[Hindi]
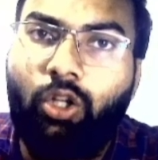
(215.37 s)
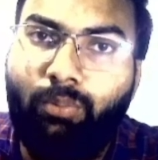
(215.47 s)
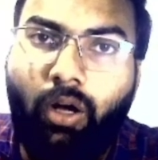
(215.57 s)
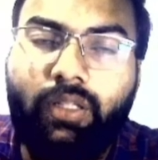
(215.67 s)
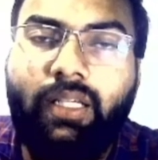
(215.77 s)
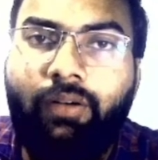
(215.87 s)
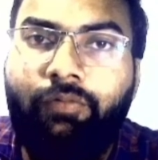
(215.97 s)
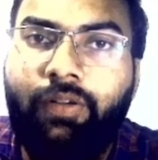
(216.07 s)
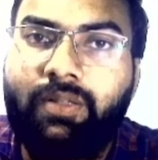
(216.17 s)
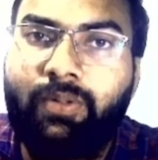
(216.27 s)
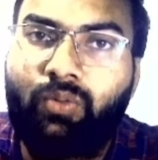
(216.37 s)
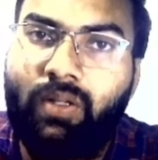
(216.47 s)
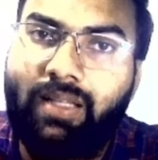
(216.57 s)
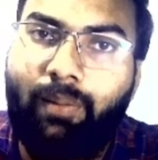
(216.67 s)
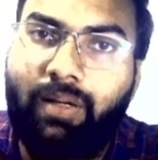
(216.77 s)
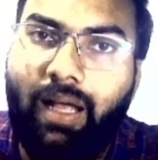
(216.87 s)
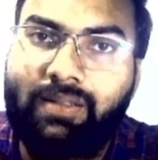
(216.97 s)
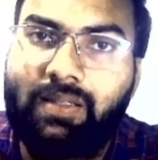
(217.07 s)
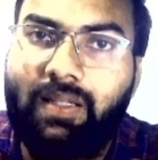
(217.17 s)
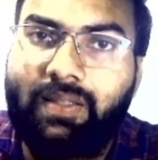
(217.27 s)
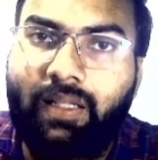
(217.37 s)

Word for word: तो बहुत ही कम फीस में स्टूडेंट्स आप क्लासेस ले